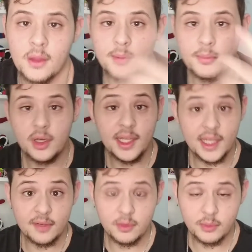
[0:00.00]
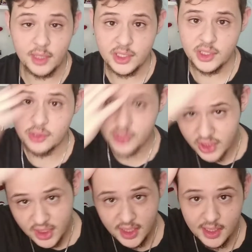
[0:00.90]
Bom, galera, vamos lá. Chegou
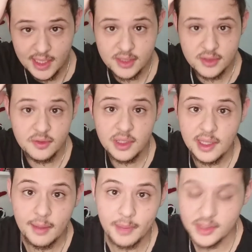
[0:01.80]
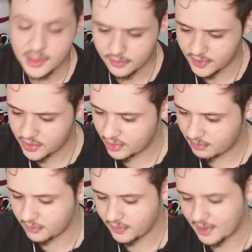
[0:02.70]
gente aqui em casa, tive que dar uma pausa no vídeo, né,
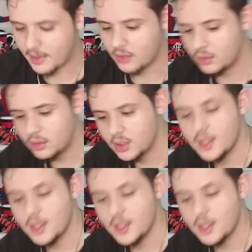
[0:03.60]
pra não ficar barulho.